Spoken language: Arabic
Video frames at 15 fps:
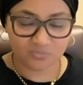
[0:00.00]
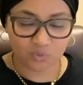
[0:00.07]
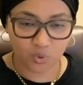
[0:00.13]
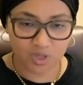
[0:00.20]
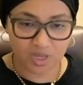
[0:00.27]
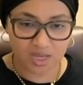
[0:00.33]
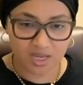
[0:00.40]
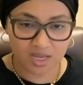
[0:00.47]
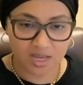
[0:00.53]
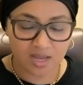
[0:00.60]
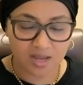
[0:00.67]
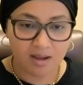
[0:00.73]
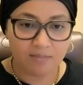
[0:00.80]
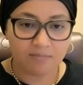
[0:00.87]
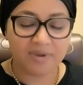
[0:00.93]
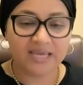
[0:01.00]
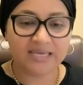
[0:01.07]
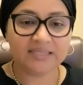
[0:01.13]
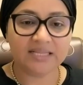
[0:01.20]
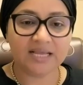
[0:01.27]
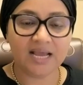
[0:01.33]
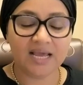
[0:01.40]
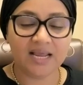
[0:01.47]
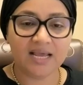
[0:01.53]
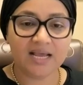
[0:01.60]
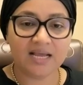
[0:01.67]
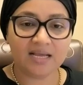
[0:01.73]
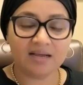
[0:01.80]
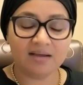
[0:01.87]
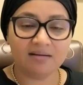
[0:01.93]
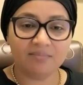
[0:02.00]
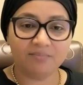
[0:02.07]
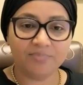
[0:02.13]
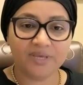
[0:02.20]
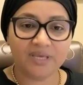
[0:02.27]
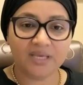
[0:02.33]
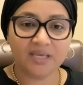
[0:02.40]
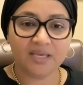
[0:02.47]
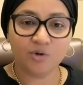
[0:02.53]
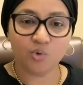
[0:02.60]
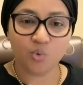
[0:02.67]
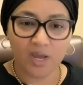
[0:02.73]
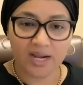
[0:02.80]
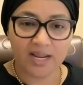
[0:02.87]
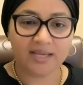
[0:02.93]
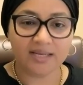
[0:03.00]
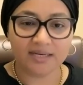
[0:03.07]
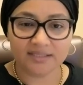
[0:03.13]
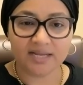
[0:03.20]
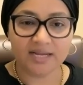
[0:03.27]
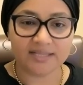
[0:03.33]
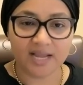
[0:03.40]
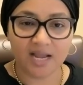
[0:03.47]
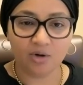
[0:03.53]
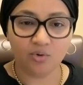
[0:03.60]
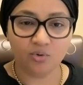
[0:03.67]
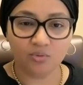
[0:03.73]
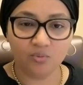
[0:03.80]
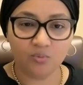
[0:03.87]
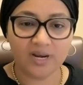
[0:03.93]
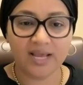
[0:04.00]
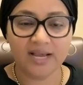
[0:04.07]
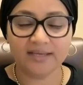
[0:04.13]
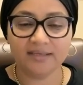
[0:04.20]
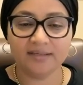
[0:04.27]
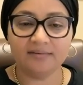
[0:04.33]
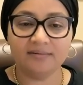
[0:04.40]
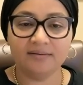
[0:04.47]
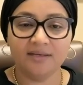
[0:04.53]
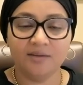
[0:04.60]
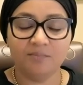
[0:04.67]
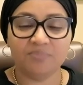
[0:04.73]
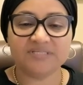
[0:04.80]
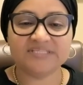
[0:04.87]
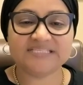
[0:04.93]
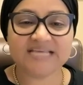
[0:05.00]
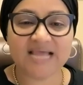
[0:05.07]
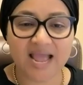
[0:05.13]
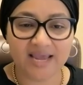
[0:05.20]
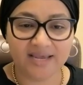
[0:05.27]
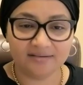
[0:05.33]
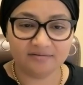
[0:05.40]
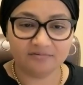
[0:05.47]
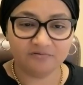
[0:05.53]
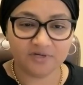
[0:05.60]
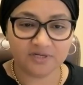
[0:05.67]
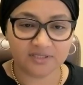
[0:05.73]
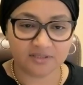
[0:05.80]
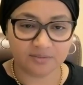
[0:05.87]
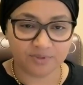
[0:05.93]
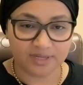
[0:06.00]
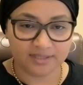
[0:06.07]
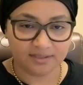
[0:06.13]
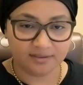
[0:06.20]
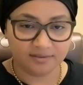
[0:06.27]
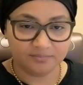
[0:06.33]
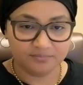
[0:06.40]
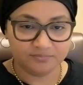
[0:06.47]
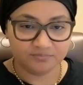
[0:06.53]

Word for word: اوكي ما عندها علاقه بنوع الاكل انت حتاكله ولكن بتساعد في الخطه بتاعتك